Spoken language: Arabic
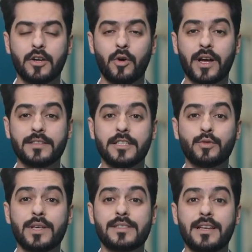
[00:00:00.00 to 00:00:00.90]
وقد
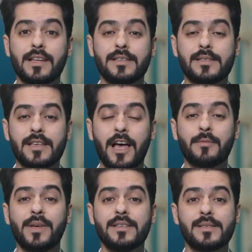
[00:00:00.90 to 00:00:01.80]
يتوسل الإنسان
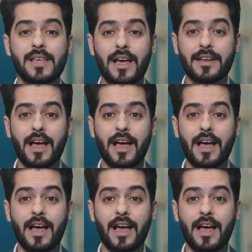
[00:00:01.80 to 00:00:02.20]
بإنسان